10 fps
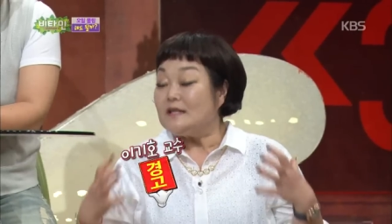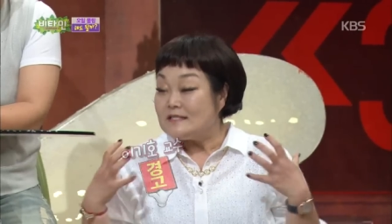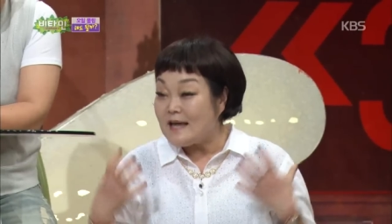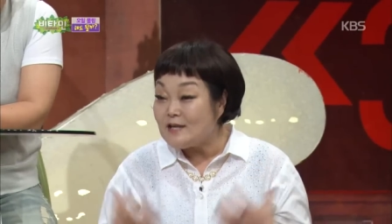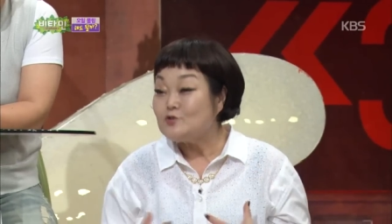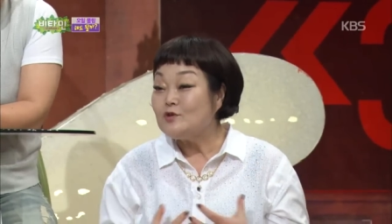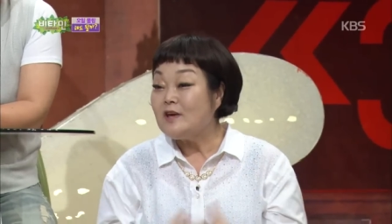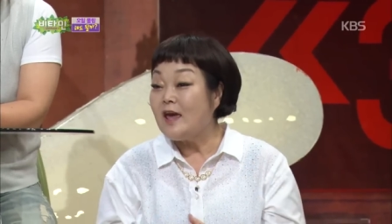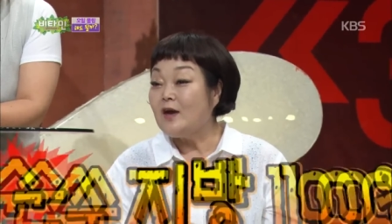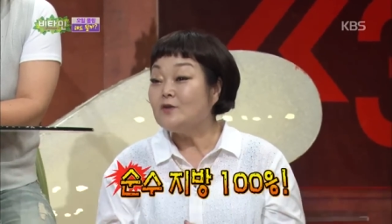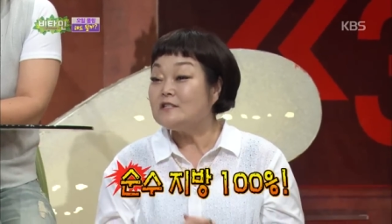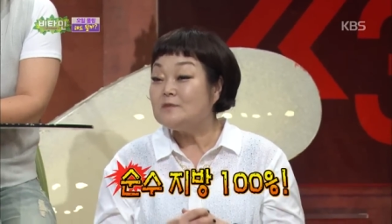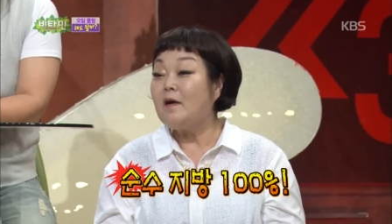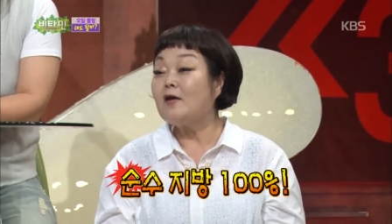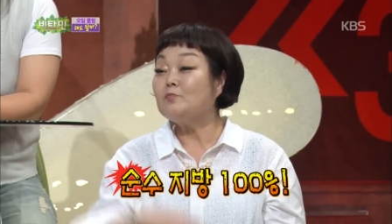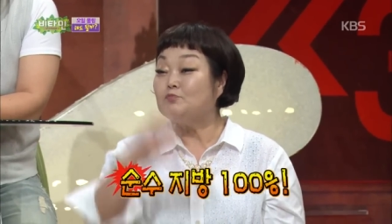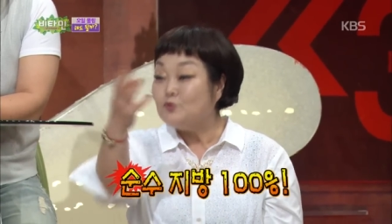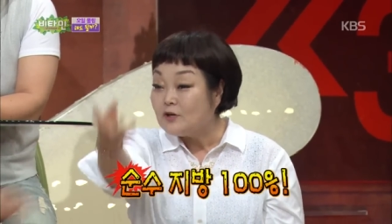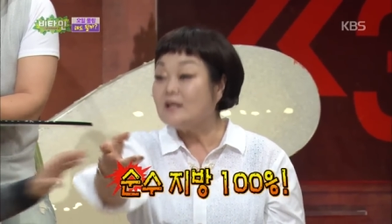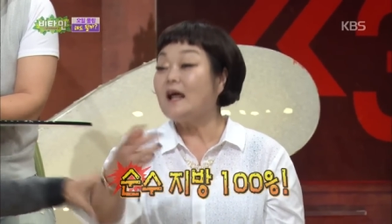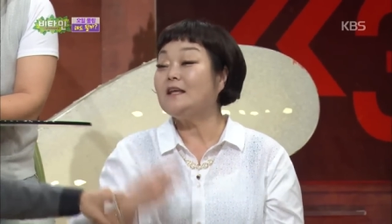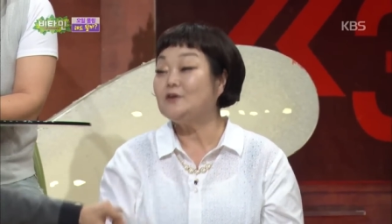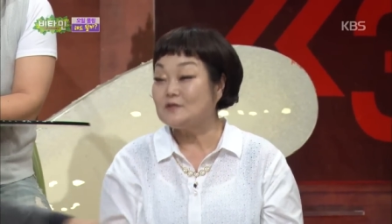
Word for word: 미안합니다. 아, 아, 아, 지방을 붓기라니요.